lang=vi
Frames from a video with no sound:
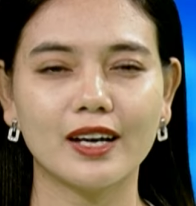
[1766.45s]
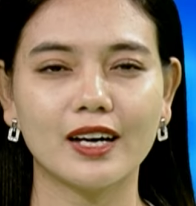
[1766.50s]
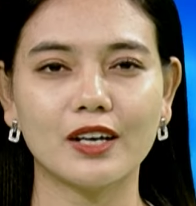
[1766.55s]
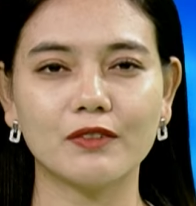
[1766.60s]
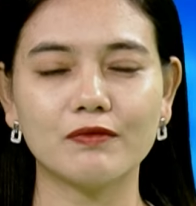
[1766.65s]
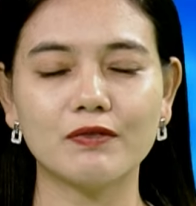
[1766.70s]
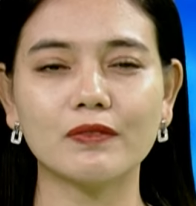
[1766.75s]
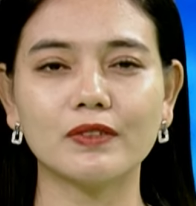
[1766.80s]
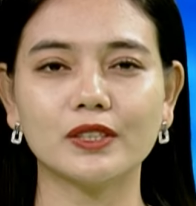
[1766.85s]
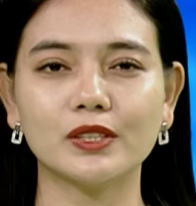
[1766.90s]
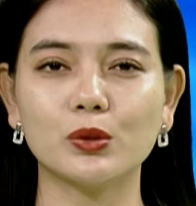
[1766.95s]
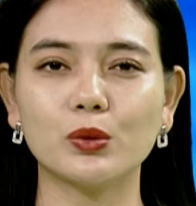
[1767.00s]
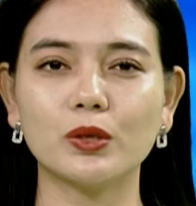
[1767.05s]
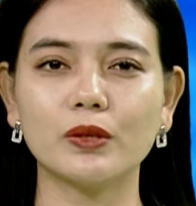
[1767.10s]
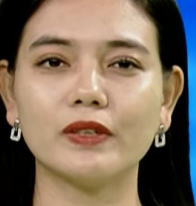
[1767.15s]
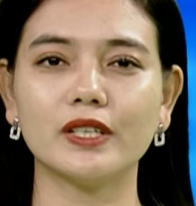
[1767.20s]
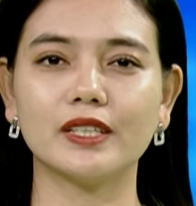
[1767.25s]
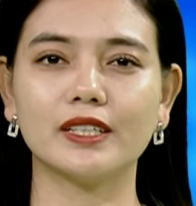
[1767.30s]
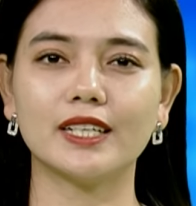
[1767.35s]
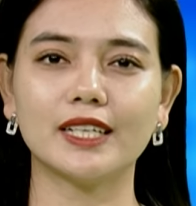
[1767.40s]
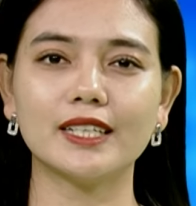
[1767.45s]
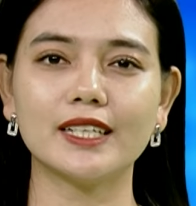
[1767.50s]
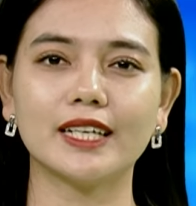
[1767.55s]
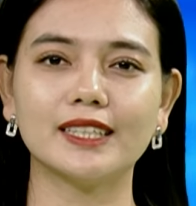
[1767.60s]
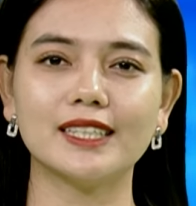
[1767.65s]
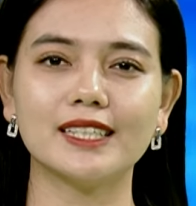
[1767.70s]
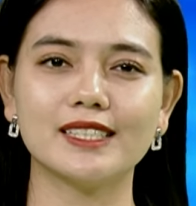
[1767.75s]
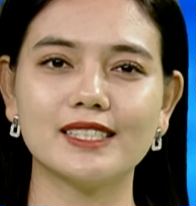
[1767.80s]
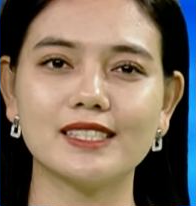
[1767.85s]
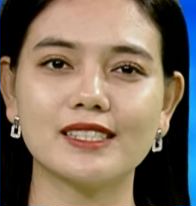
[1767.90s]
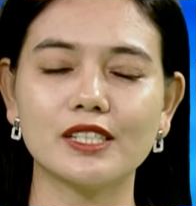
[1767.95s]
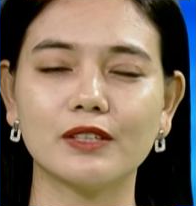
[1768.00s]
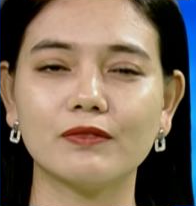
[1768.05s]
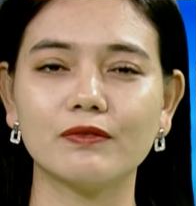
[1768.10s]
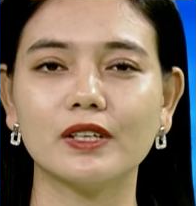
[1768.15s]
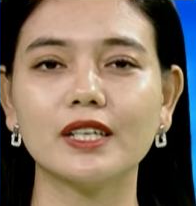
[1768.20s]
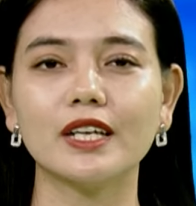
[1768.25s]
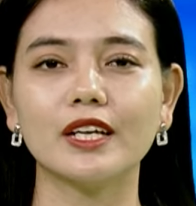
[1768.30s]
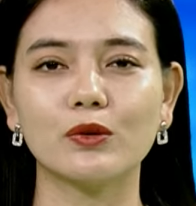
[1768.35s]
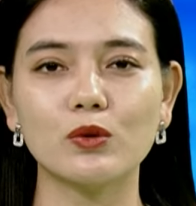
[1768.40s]
À, vâng và thưa quý vị, đến đây thì chương
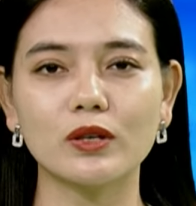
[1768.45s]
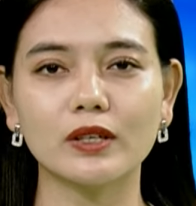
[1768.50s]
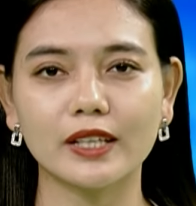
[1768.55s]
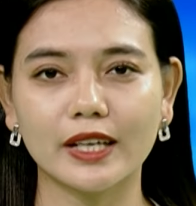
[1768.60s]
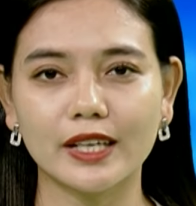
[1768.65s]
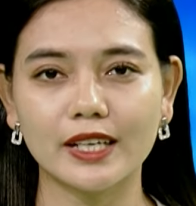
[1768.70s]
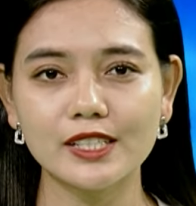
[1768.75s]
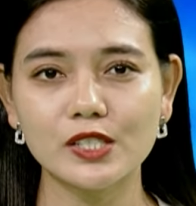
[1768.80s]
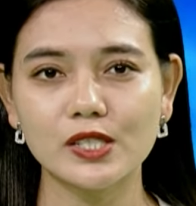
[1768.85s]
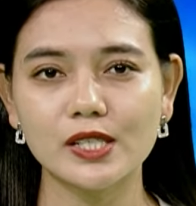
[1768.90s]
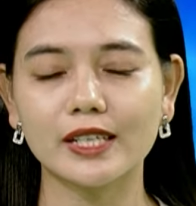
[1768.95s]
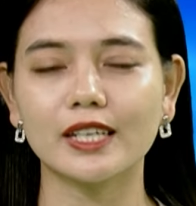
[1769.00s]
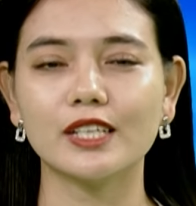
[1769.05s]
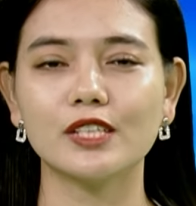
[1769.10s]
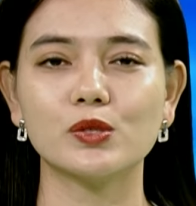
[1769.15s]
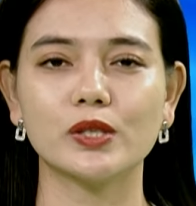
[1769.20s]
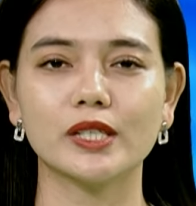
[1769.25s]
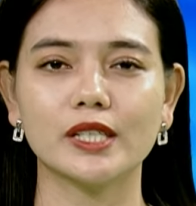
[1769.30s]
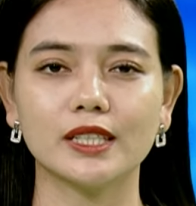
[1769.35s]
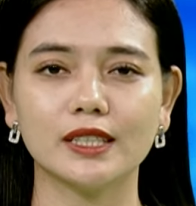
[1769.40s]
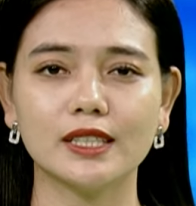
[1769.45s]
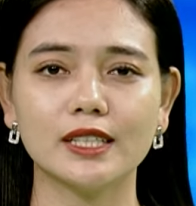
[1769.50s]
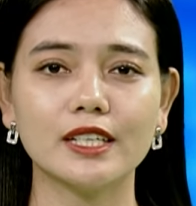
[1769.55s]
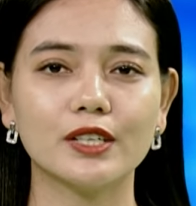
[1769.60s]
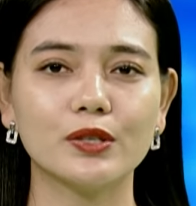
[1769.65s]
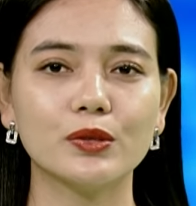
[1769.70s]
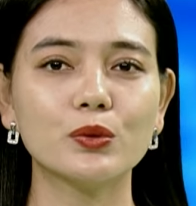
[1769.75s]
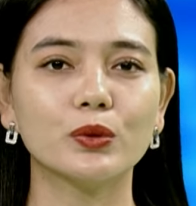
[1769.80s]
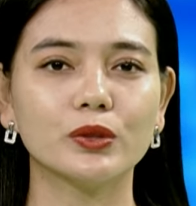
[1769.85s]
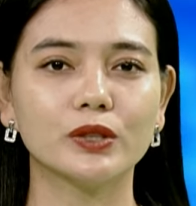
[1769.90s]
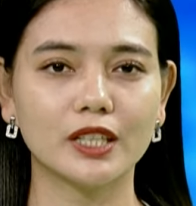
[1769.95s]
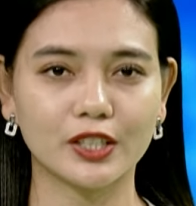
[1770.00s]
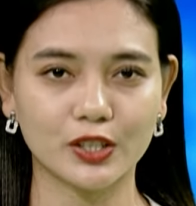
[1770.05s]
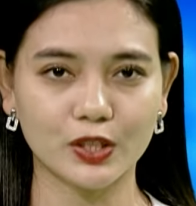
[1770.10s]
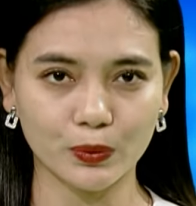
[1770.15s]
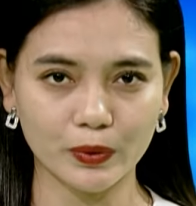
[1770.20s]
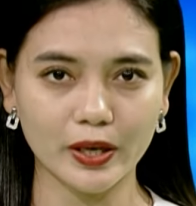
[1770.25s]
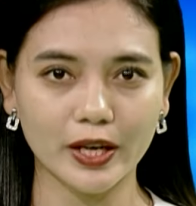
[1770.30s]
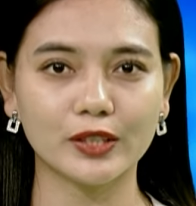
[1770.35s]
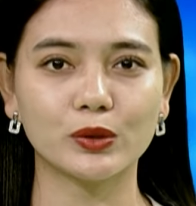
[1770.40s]
trình Vấn đề Quốc tế trên kênh truyền hình thiết yếu của tỉnh
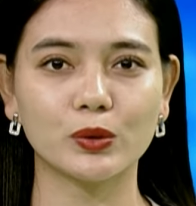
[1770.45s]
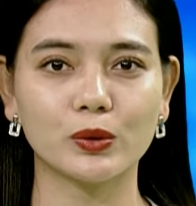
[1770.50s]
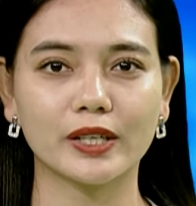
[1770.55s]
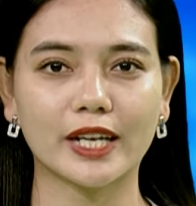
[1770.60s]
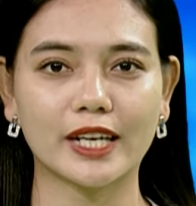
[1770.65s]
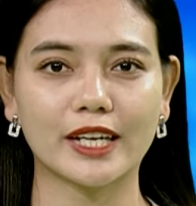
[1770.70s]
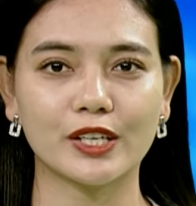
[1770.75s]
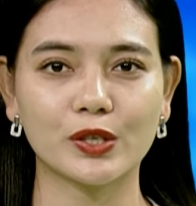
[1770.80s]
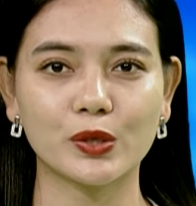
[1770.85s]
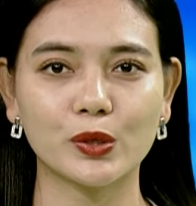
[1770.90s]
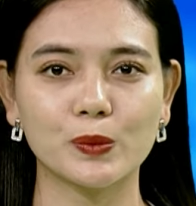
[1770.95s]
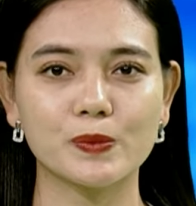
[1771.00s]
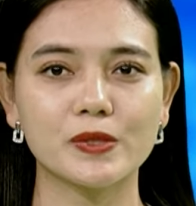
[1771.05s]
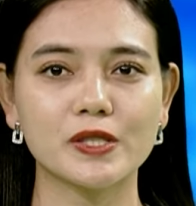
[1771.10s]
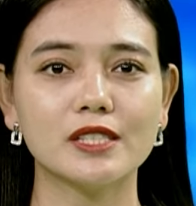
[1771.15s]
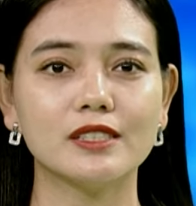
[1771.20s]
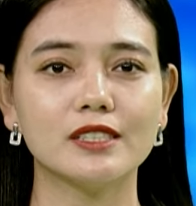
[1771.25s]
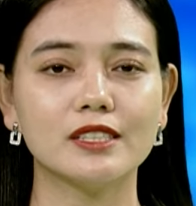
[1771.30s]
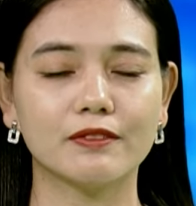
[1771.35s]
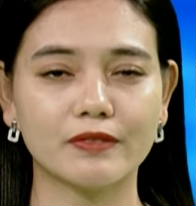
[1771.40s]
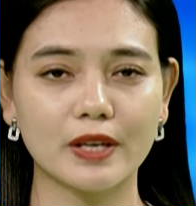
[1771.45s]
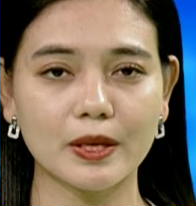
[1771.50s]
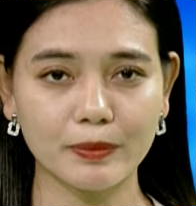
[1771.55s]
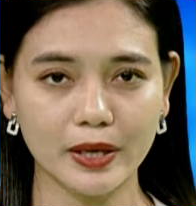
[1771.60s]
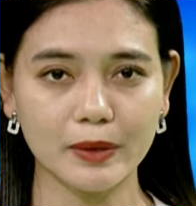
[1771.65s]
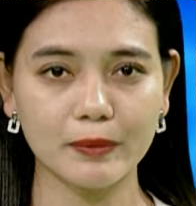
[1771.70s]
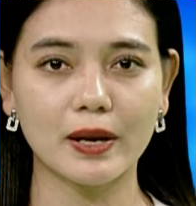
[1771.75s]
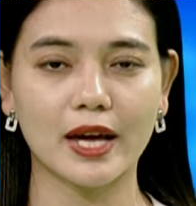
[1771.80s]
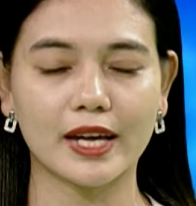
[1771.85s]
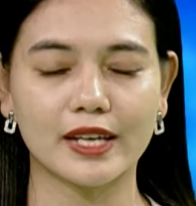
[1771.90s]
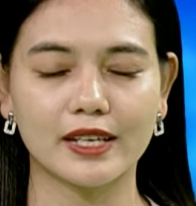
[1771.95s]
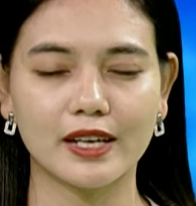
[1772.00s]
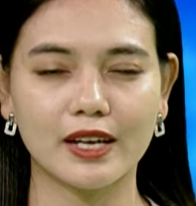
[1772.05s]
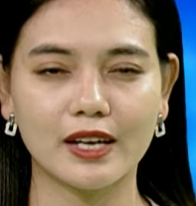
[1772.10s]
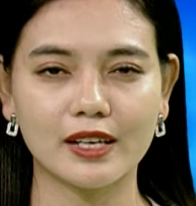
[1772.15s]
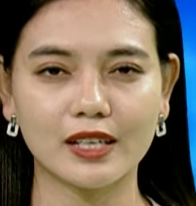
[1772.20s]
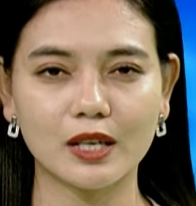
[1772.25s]
Đồng Nai tuần này cũng xin được phép khép lại.